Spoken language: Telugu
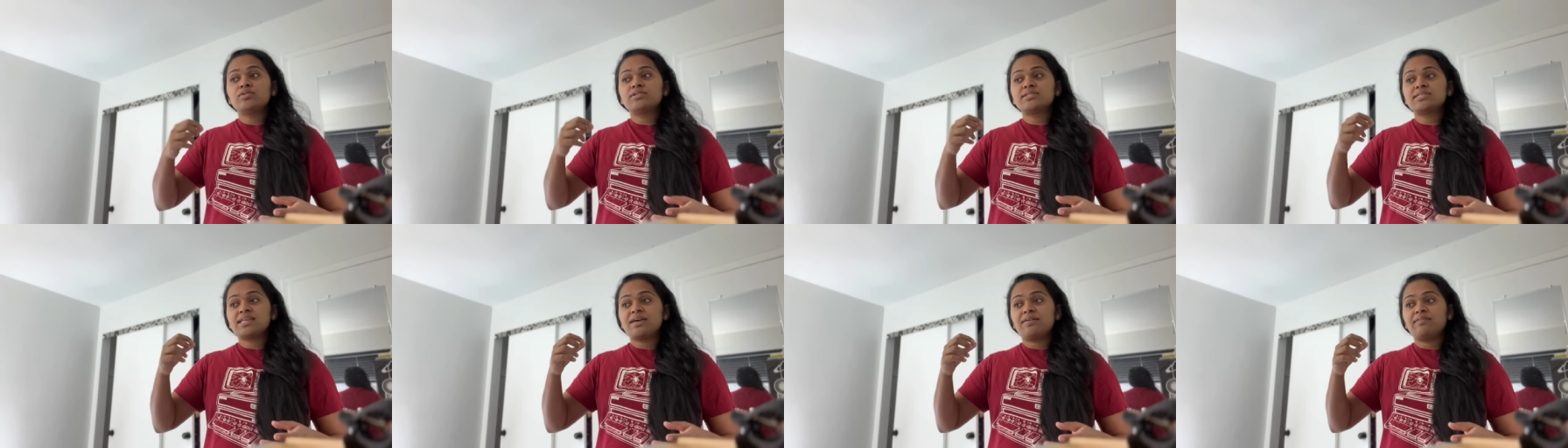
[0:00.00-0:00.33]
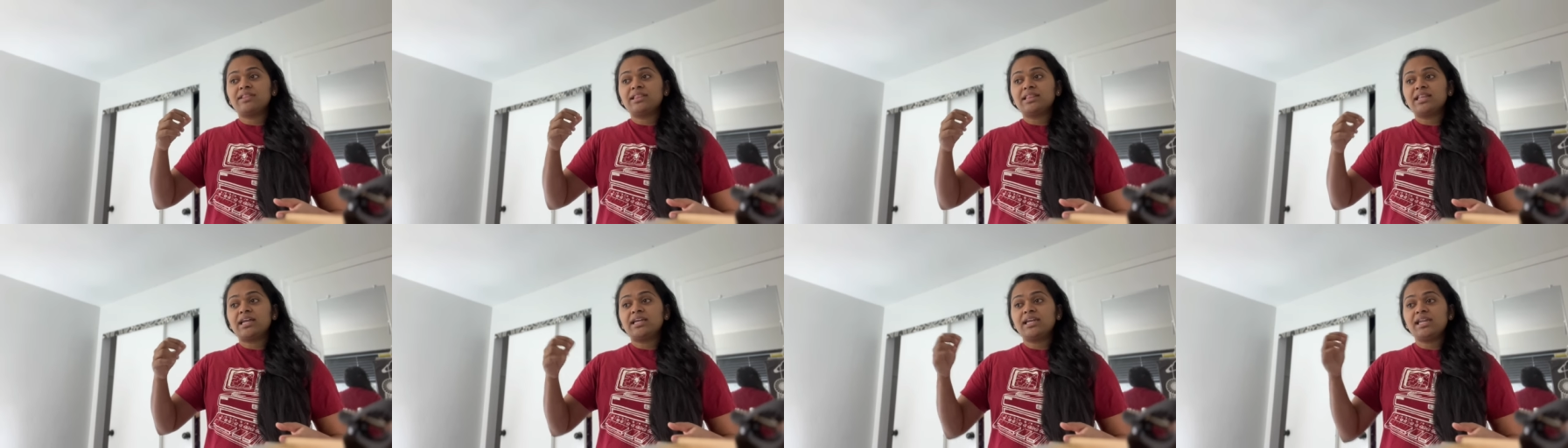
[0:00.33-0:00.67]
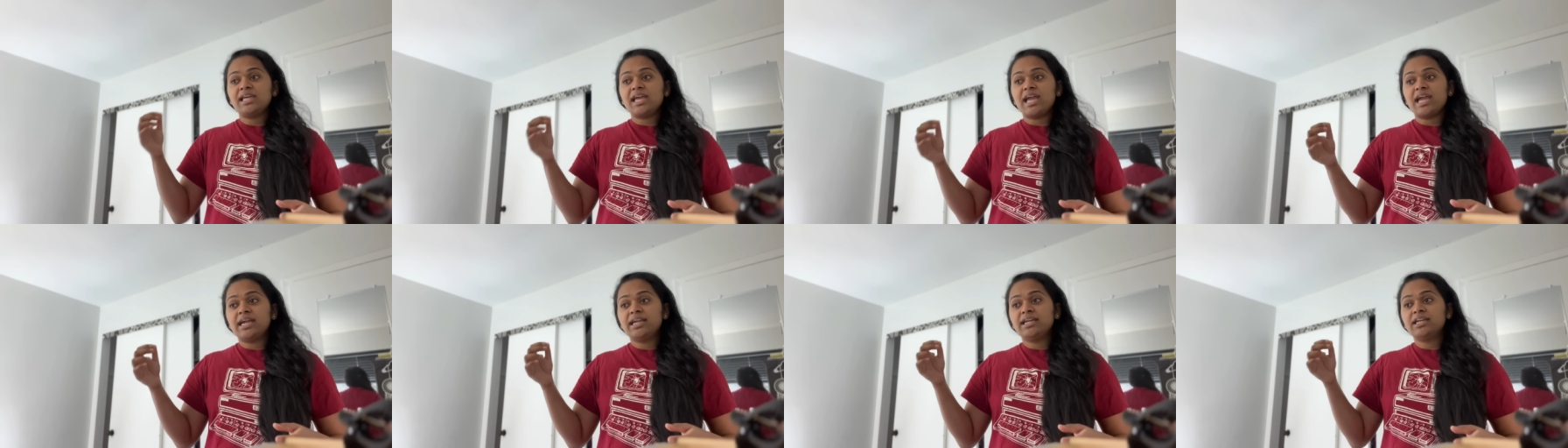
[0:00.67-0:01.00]
సెవెన్ థర్టీ
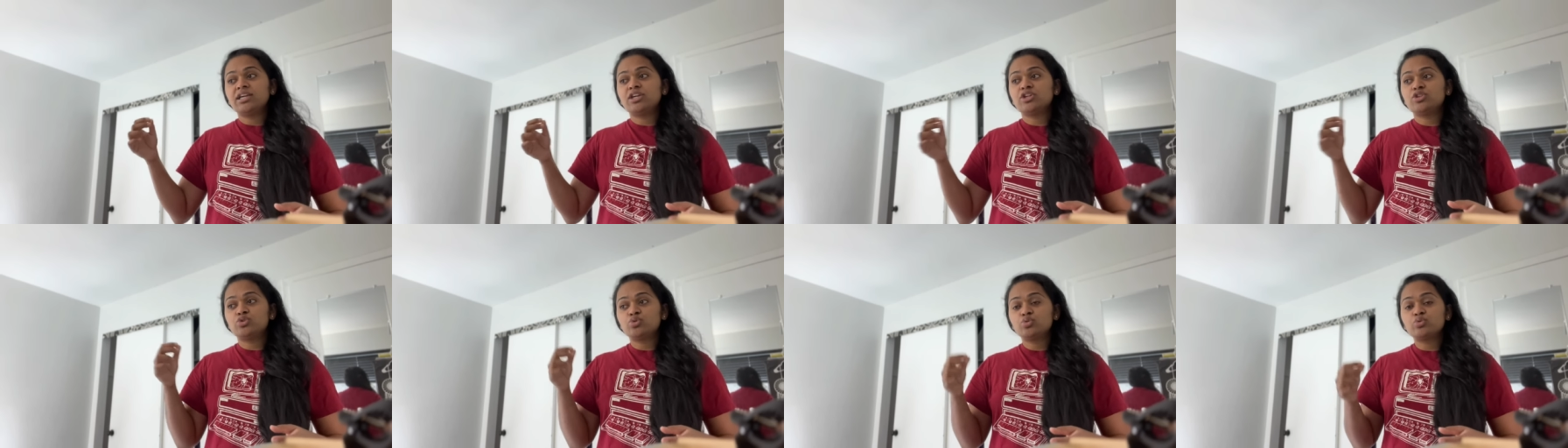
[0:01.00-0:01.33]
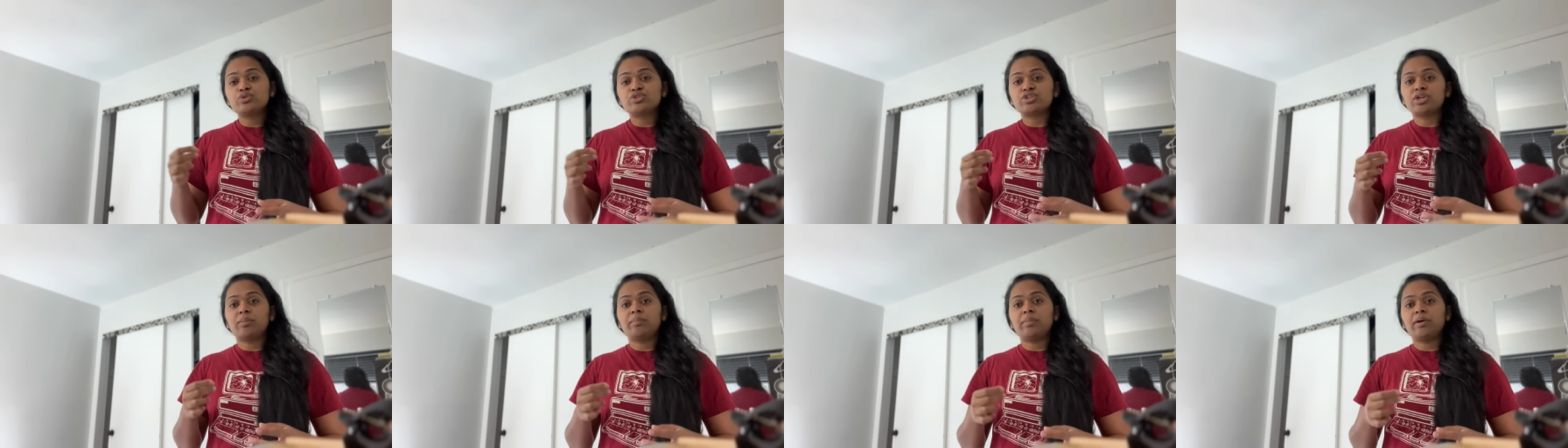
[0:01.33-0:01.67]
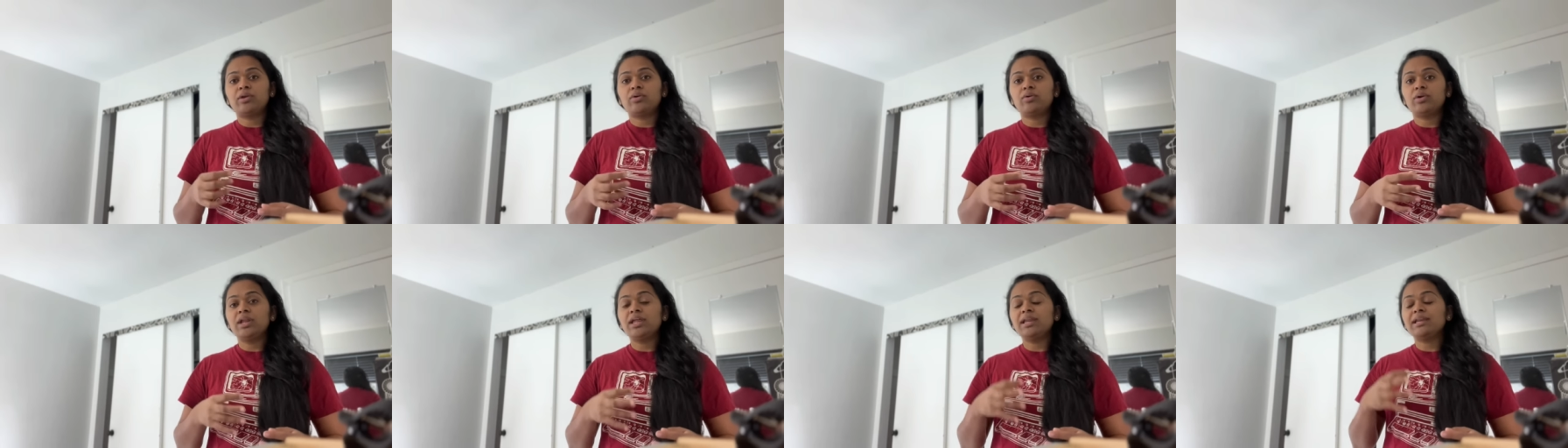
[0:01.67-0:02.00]
ఎయిట్ కి చూసినప్పటి
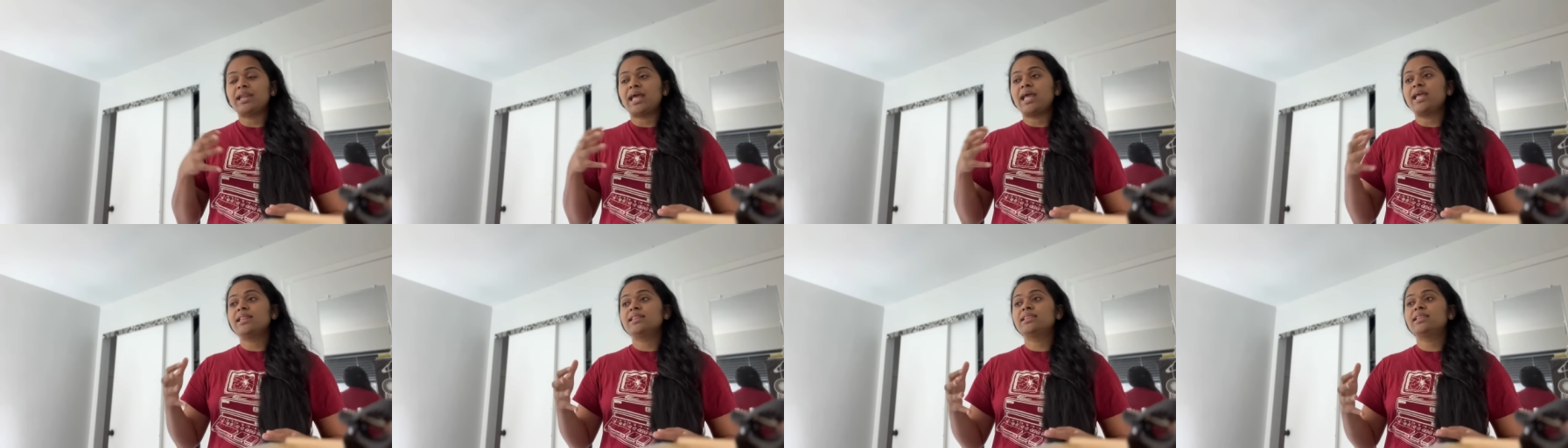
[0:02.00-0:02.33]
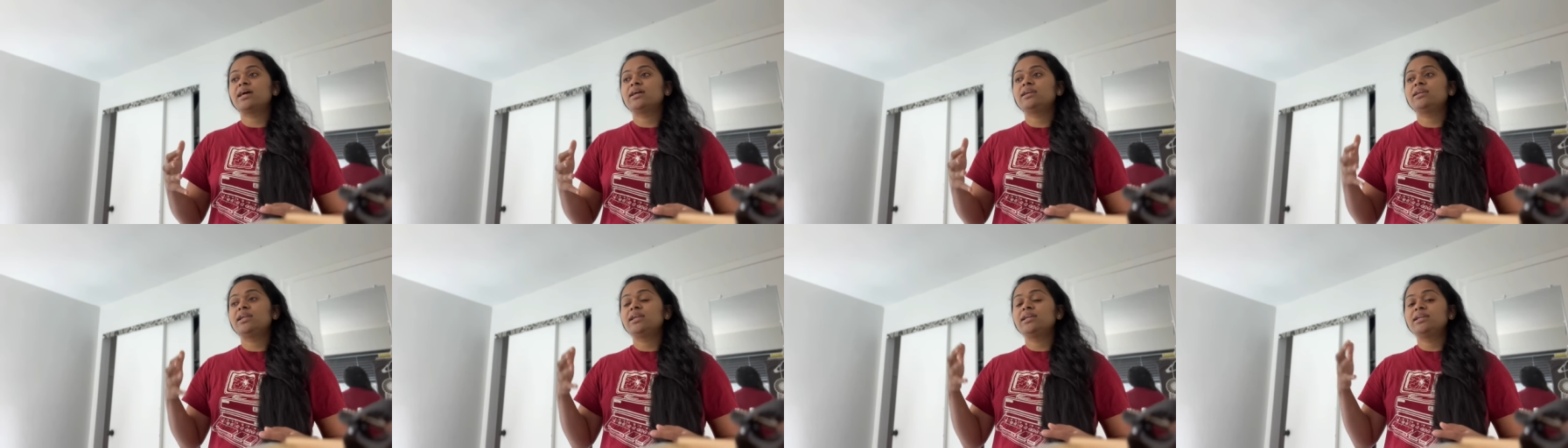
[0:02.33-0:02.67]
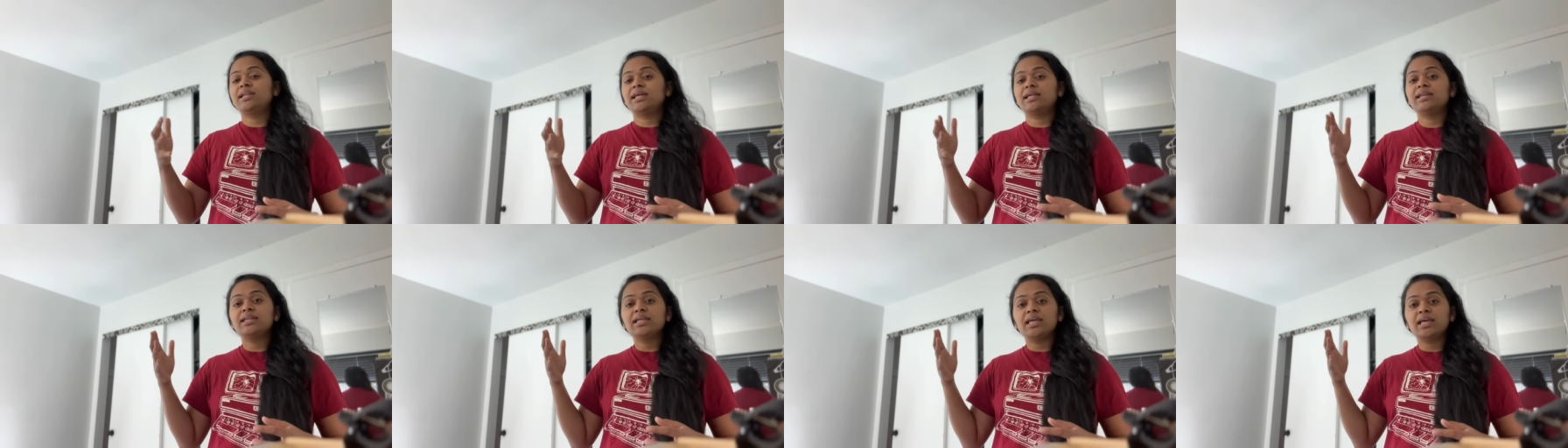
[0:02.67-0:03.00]
నుండి నైన్ థర్టీ
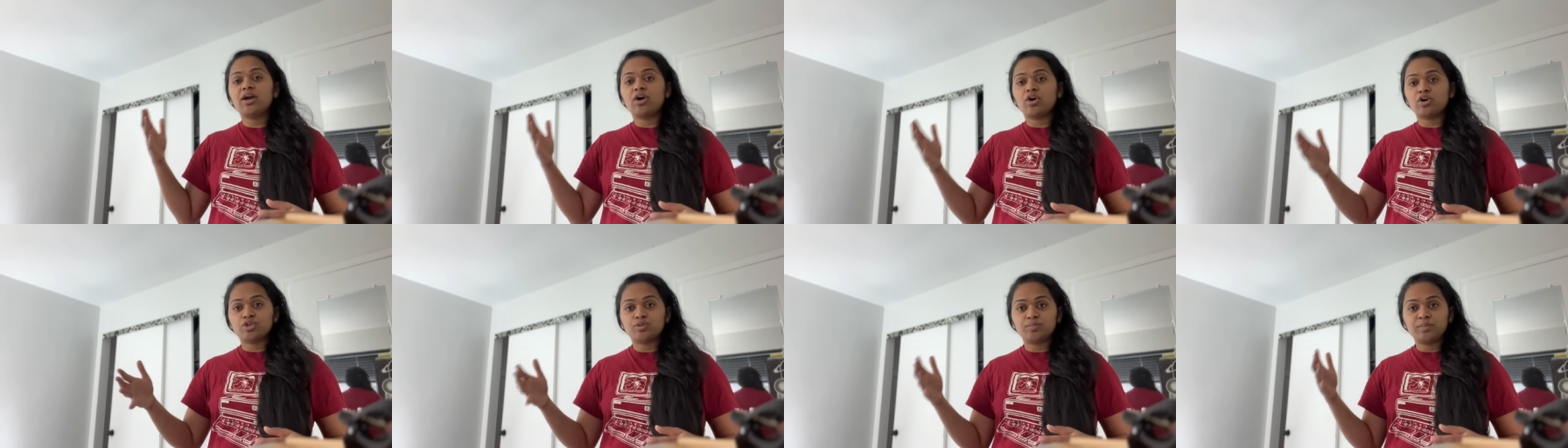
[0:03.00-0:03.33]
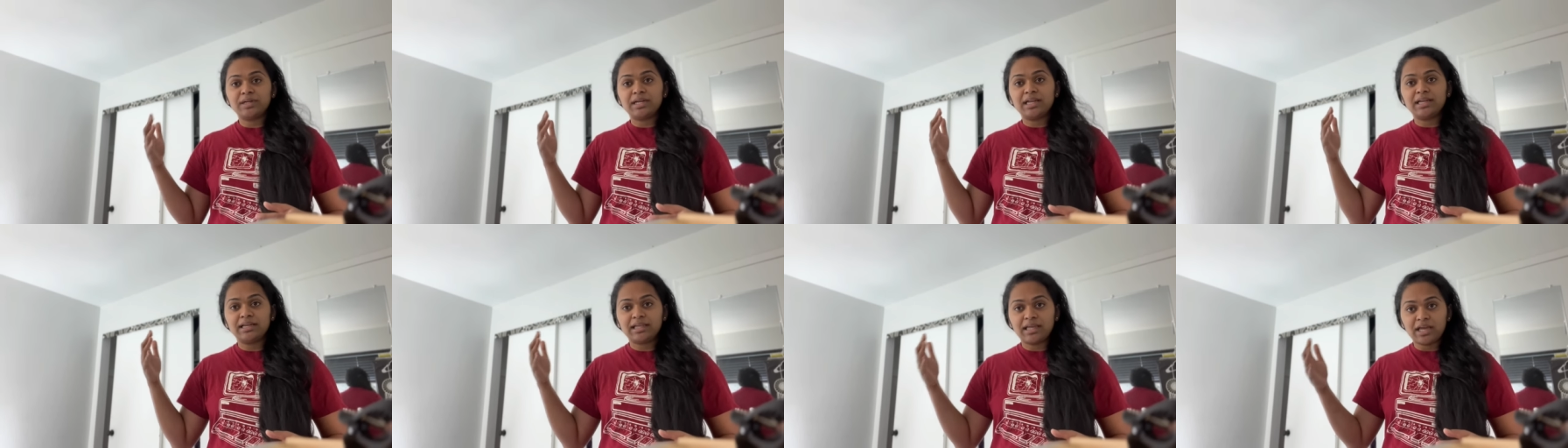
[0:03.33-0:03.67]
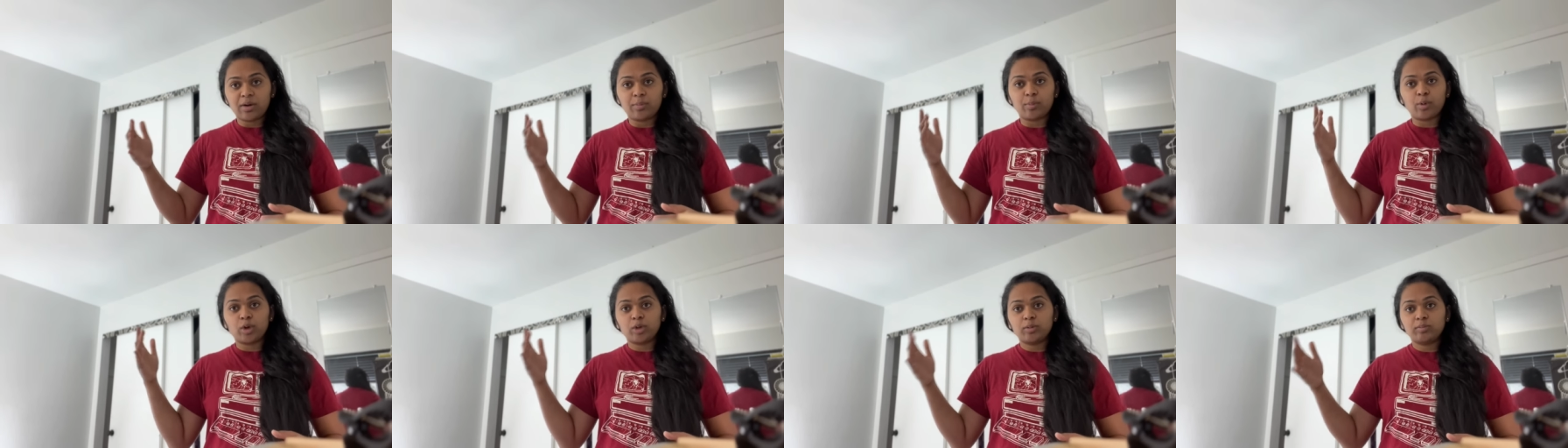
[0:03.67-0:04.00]
టెన్ కి హాస్పిటల్ కి
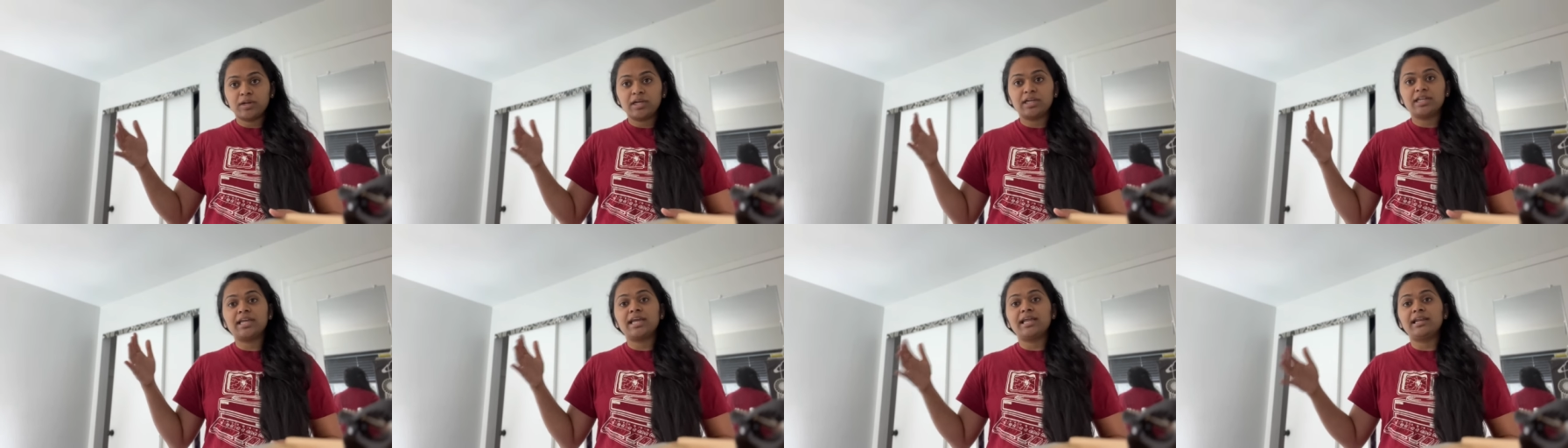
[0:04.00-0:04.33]
అపాయింట్మెంట్కి